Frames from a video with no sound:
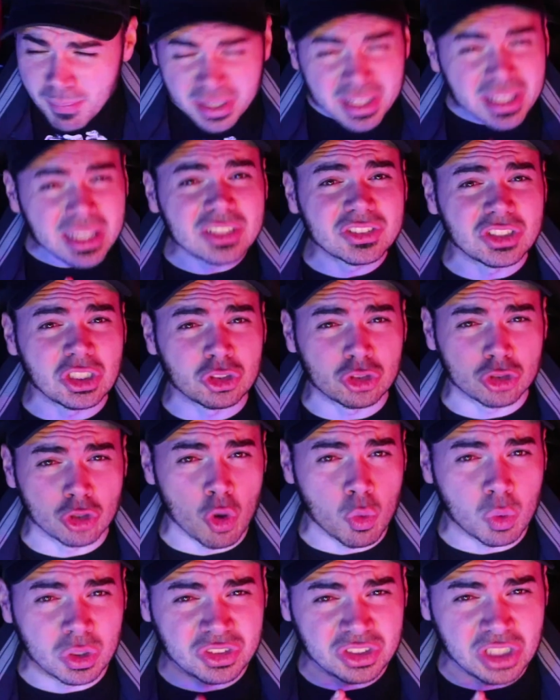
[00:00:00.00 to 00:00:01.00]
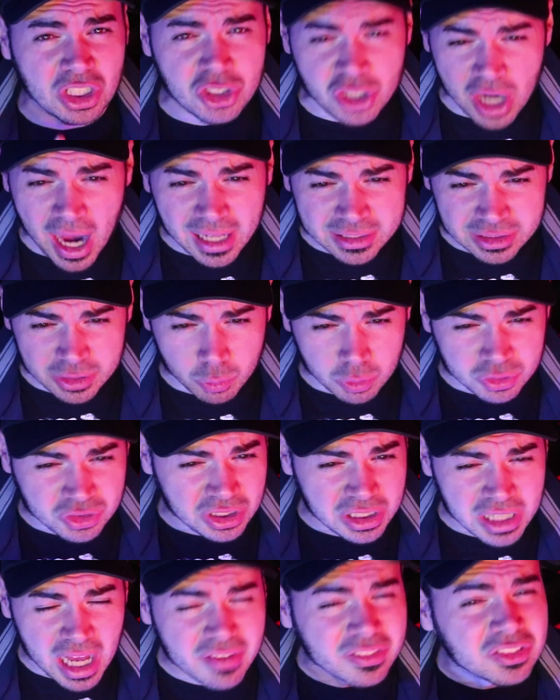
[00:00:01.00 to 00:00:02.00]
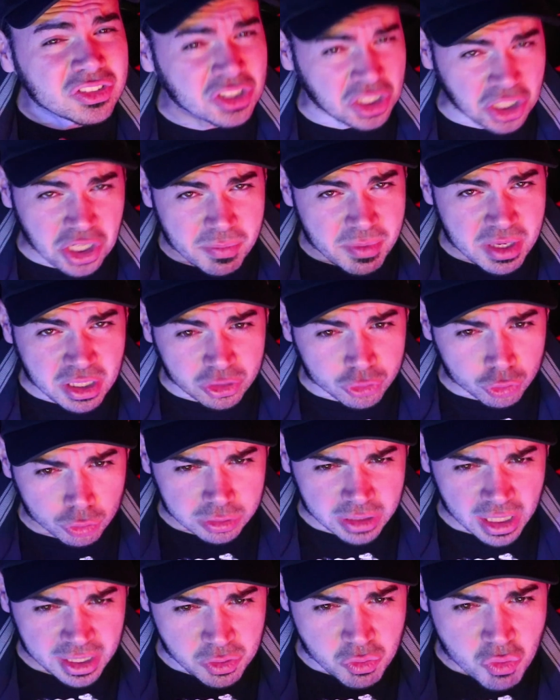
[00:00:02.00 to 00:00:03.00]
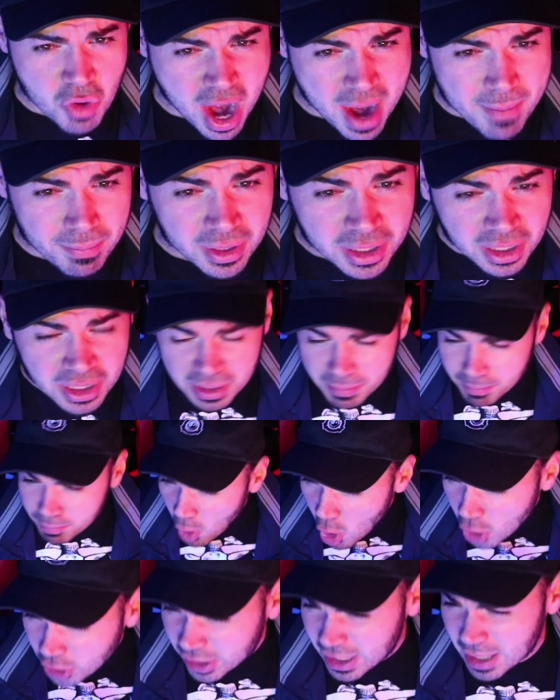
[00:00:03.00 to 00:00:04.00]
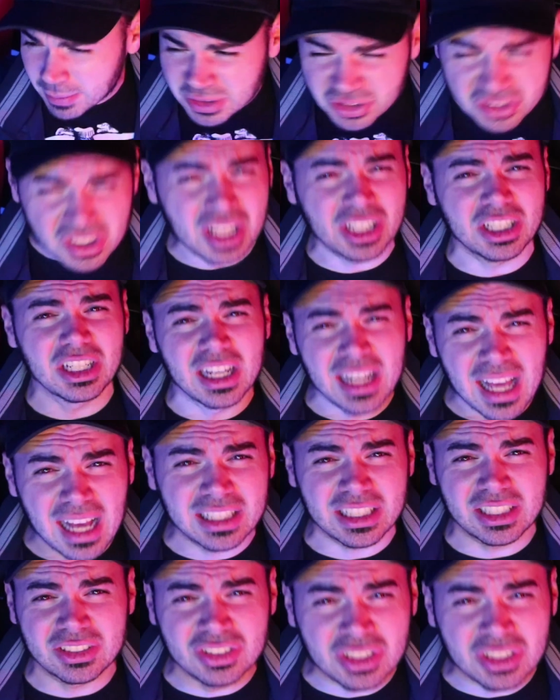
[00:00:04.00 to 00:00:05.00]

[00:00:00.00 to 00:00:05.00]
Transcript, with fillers: Perché esistono queste chat, questi live streaming sul dark web? Porca miseria ladra